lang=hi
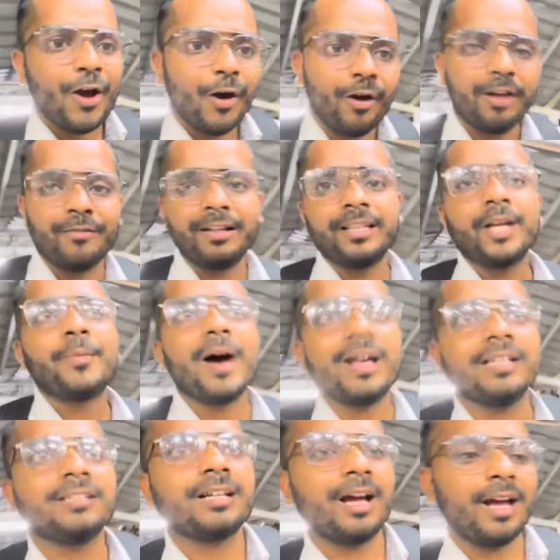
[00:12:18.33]
और वंदे
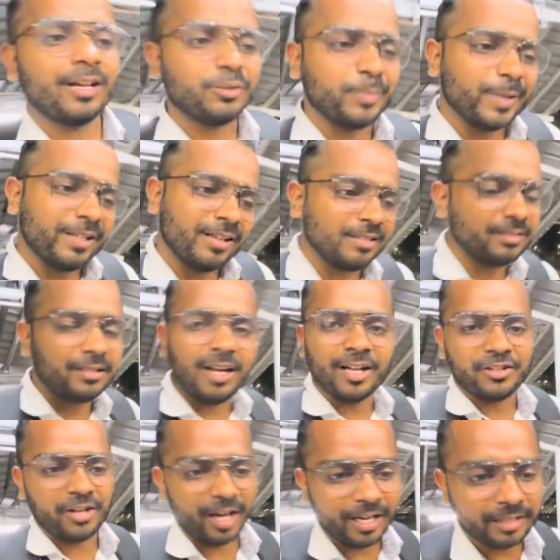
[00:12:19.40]
भारत का एक्सपीरियंस
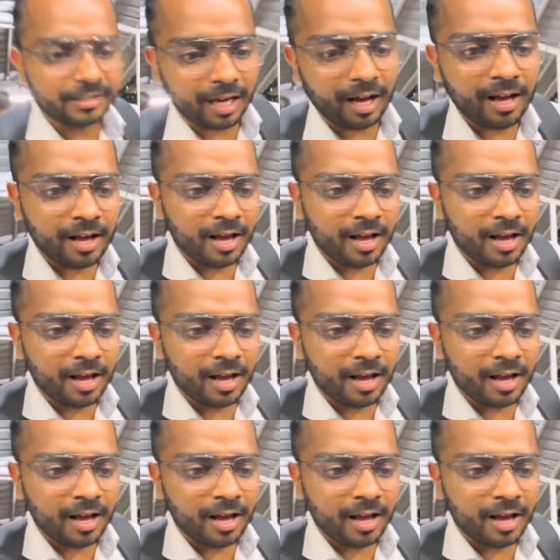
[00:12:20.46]
अच्छा ही था